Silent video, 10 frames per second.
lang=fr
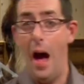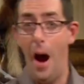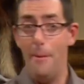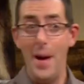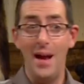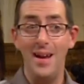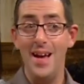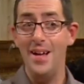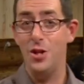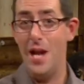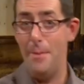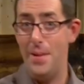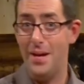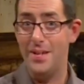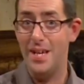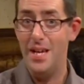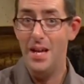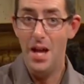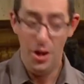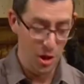en parlant de la perdrie ».
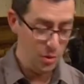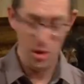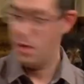Donc,